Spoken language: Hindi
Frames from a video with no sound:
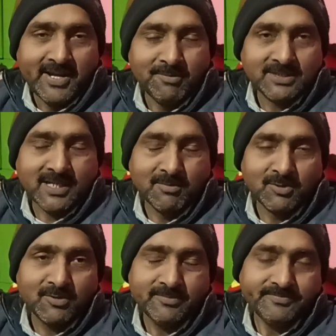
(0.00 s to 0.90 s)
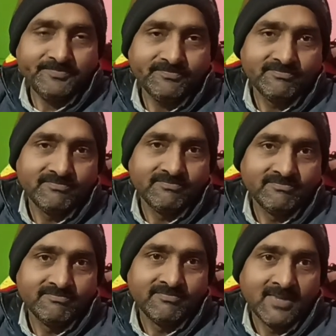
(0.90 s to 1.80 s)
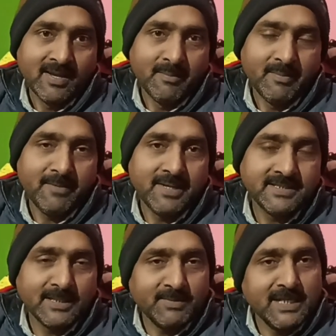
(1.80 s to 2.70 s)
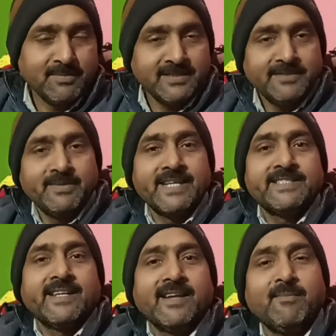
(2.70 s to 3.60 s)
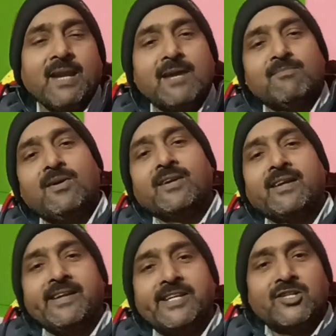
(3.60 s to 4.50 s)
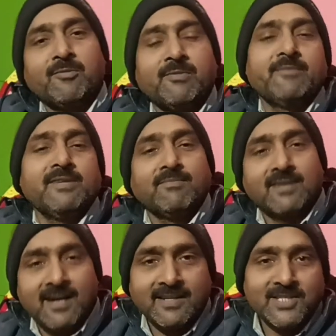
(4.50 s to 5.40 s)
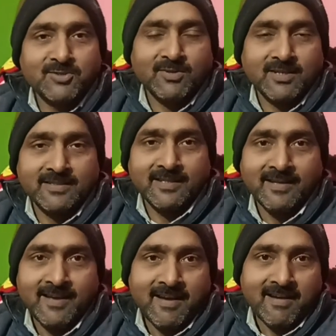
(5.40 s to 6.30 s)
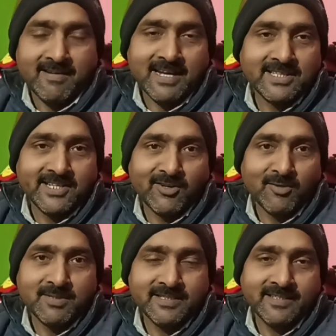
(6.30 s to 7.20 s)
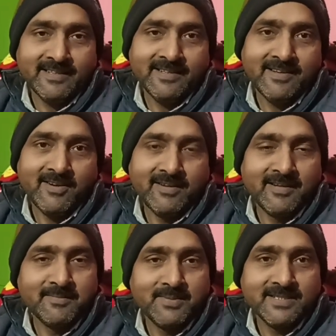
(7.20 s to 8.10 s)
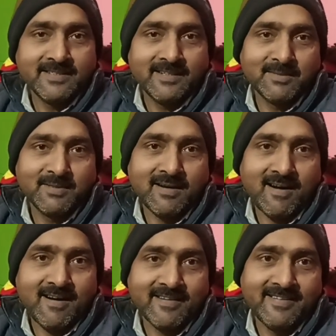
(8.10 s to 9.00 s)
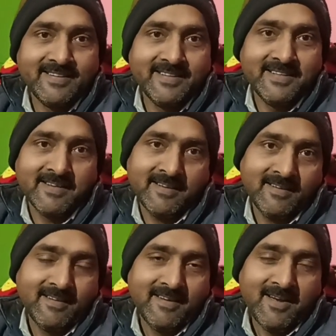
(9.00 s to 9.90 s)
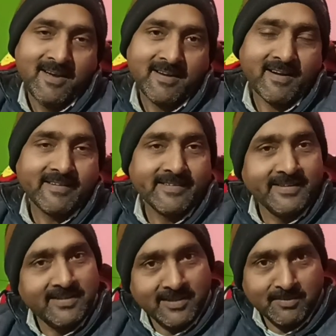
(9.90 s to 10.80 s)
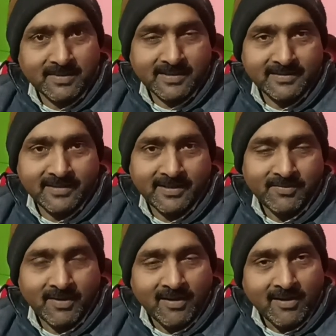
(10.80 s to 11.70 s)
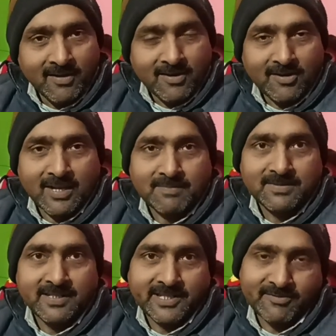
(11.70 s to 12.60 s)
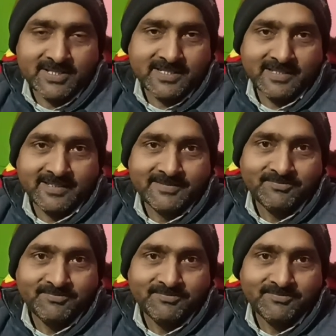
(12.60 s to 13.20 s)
नमस्कार मित्रों मैं बैजनाथ प्रजापति मेरे चैनल ब्लैक पॉटरी निजामाबाद में आपका हार्दिक स्वागत है रात के नौ बजे है टेम्परेचर लगभग आठ डिग्री है कड़ाके की ठंड पड़ रही है और आपसे रिक्वेस्ट है